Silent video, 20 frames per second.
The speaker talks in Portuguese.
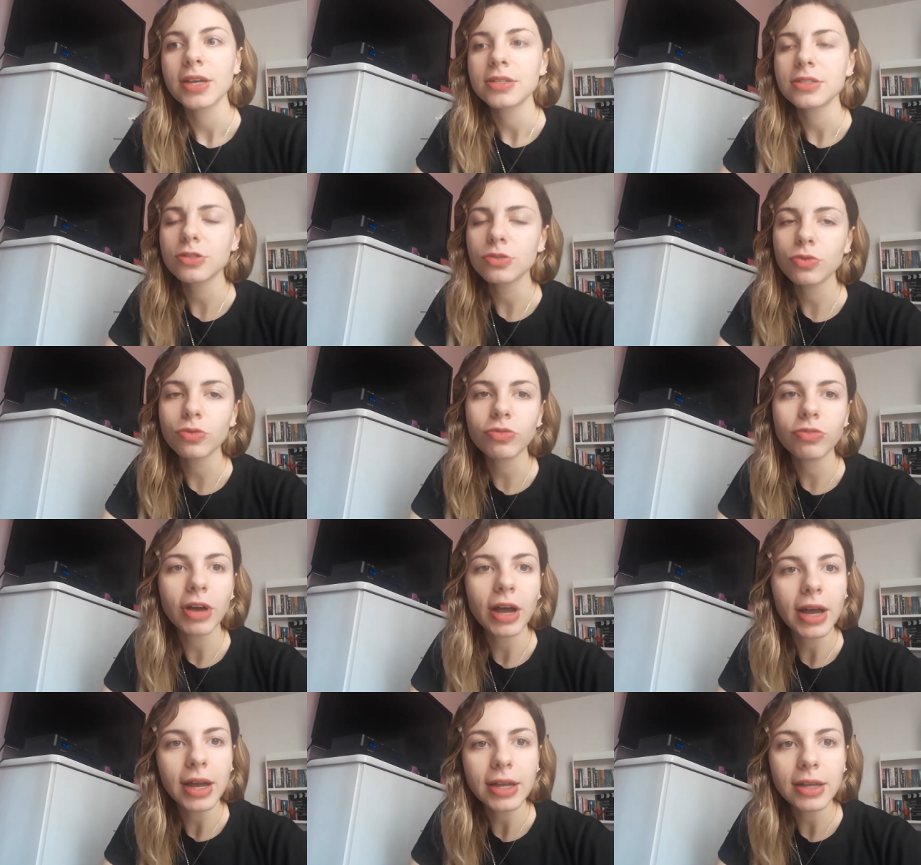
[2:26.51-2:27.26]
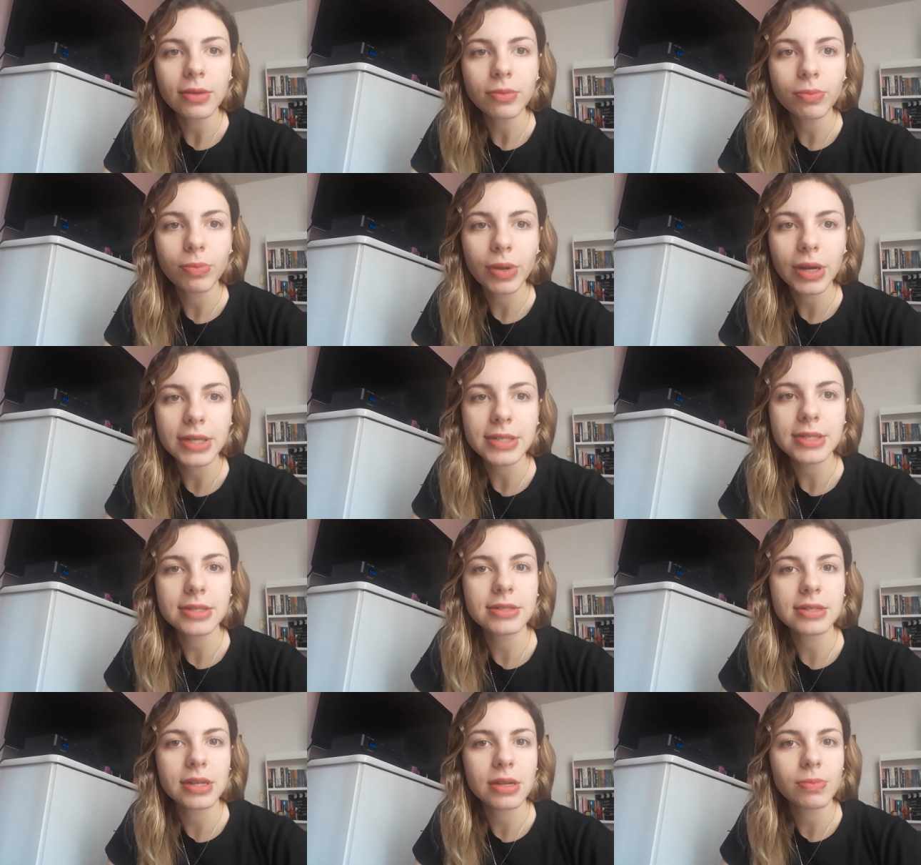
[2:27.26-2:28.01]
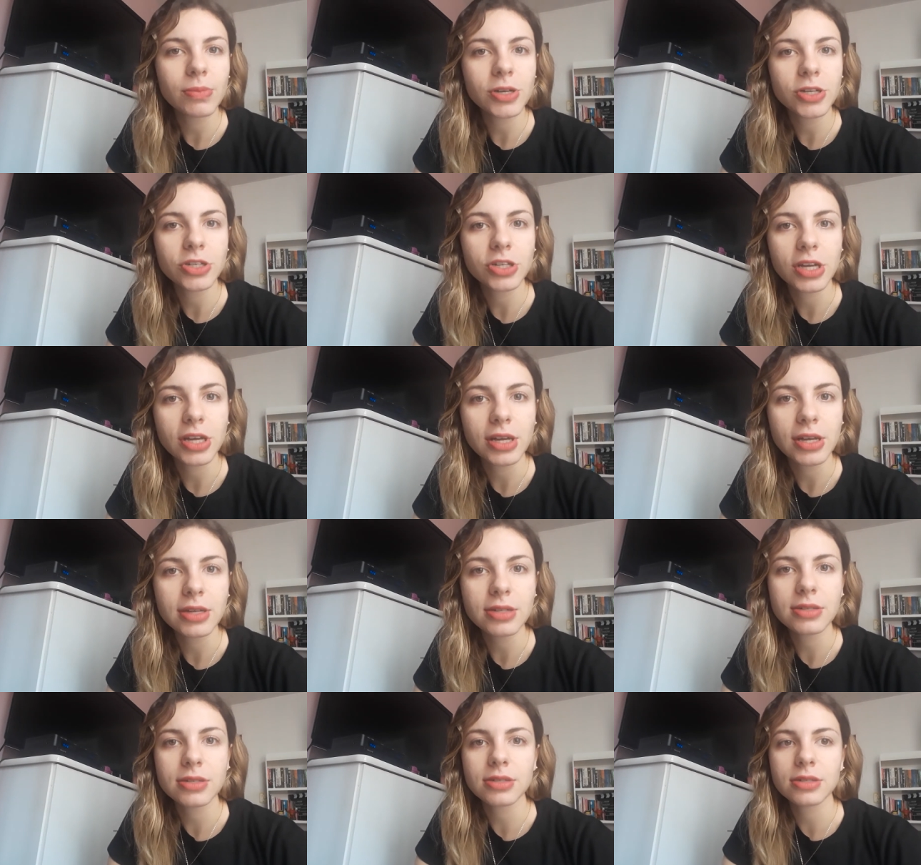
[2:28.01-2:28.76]
Se tu vai para essas
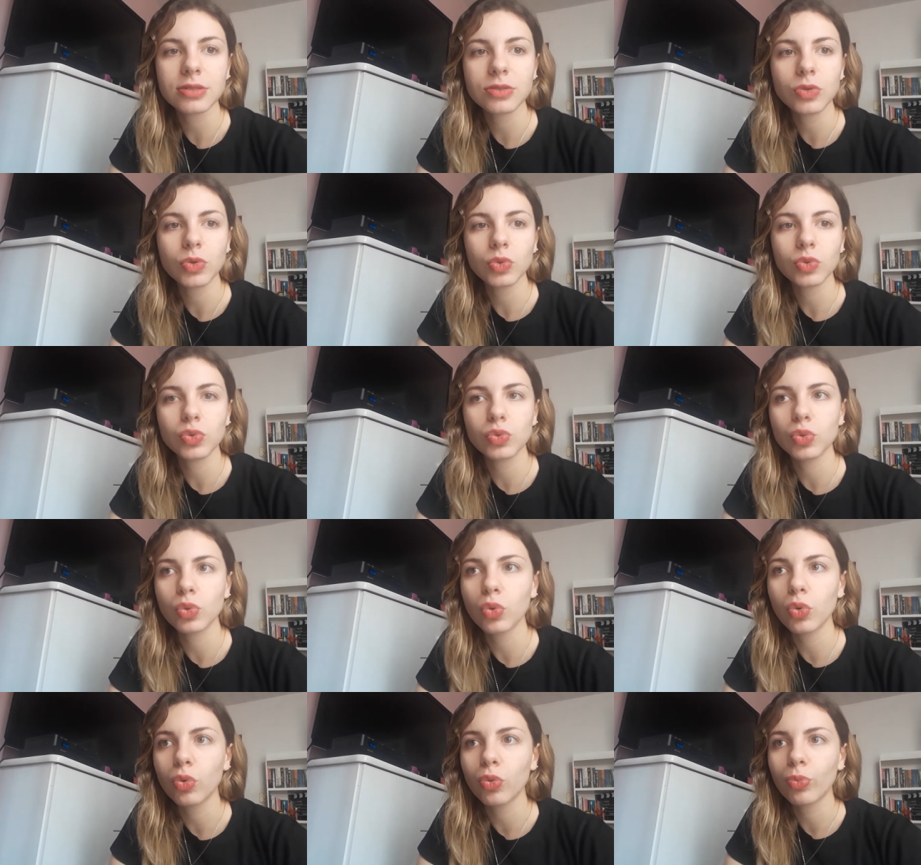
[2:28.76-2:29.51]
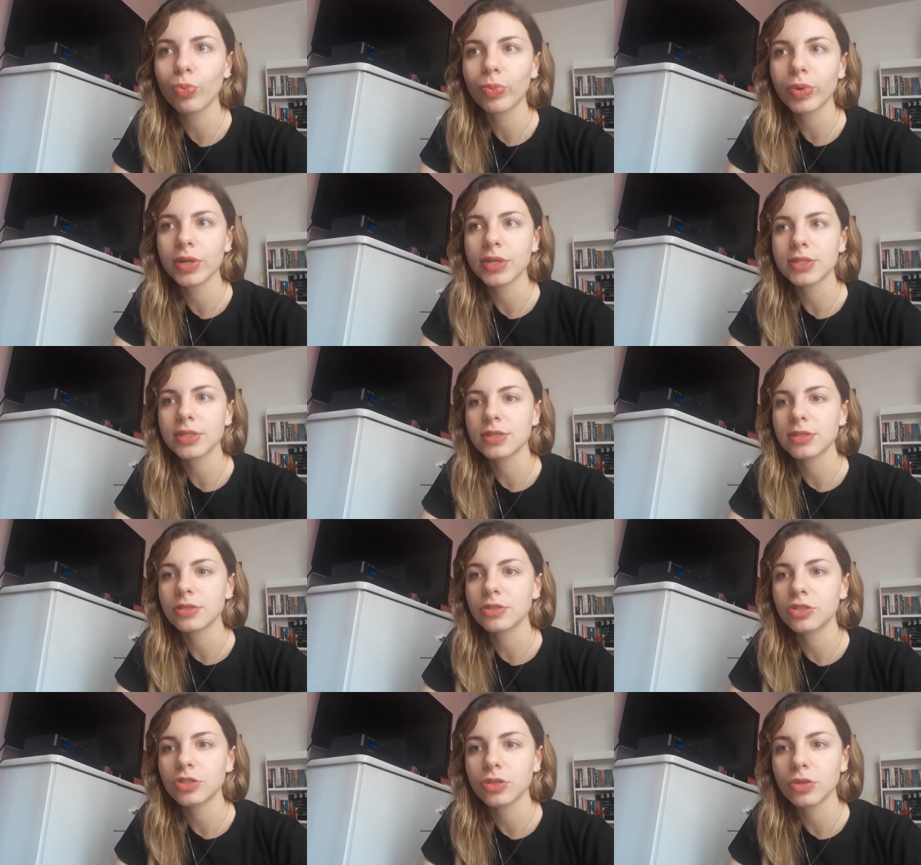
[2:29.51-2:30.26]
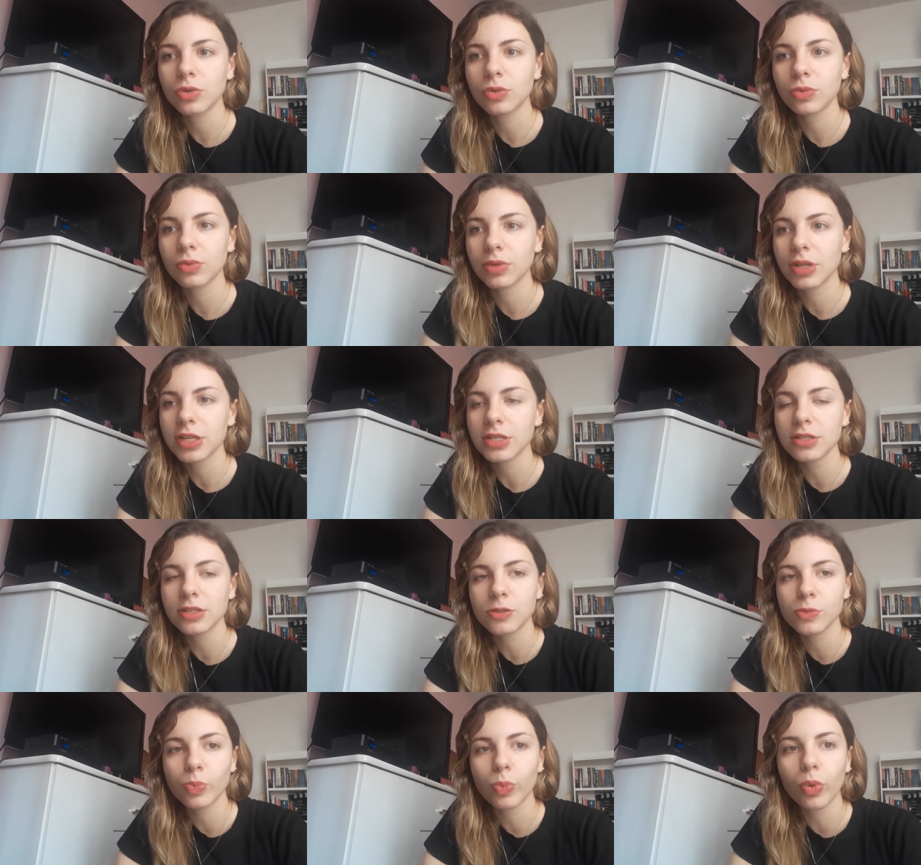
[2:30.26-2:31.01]
emergências dos UPAs, de,
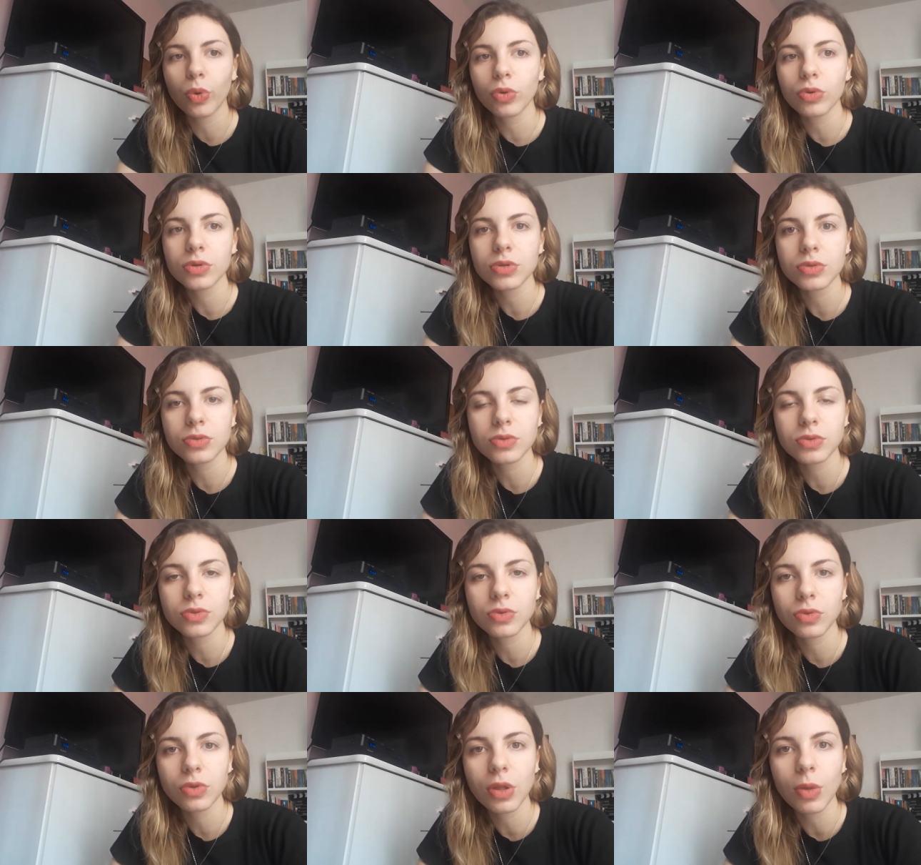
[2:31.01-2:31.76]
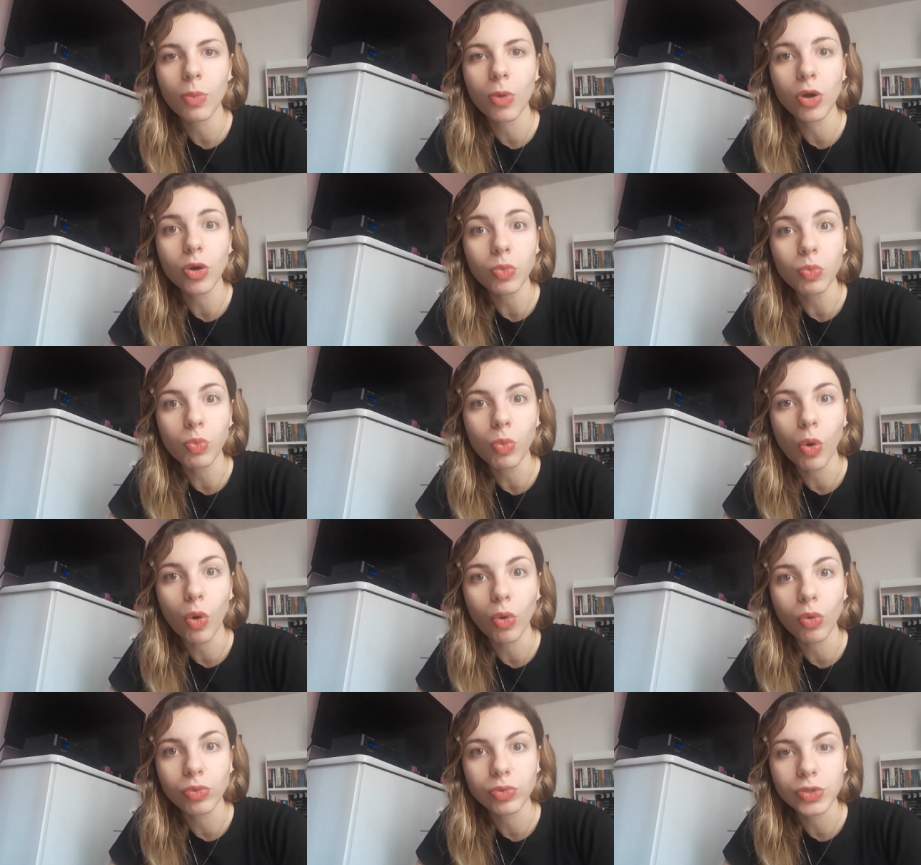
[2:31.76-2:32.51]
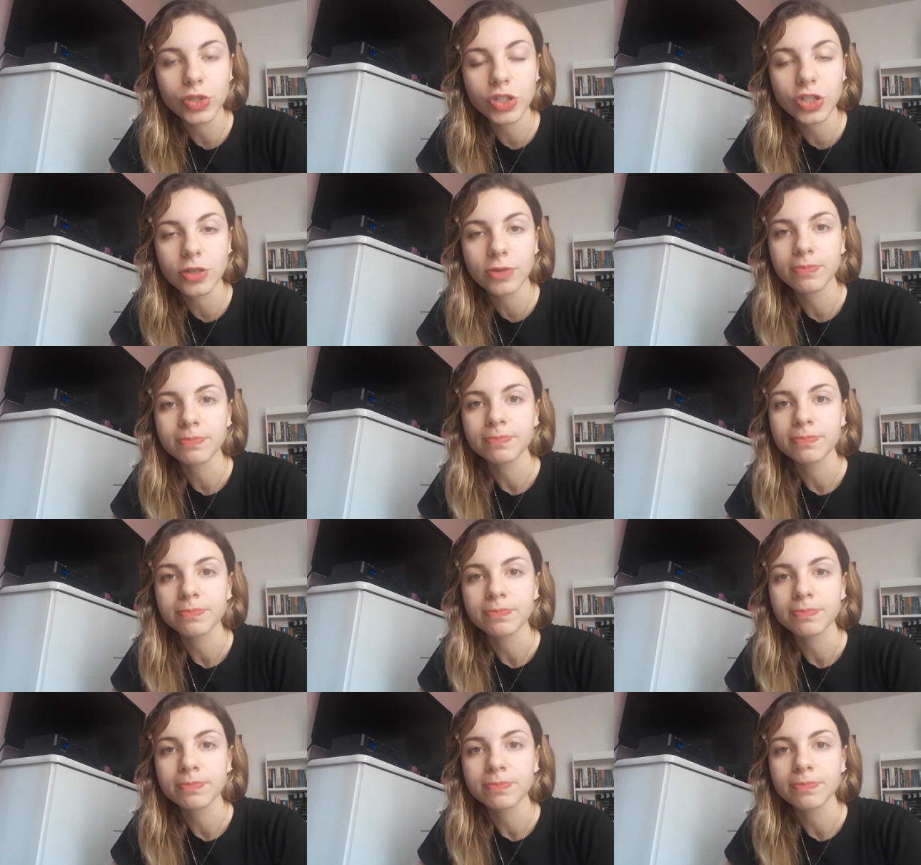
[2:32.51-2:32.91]
desses poços, tu demora um monte.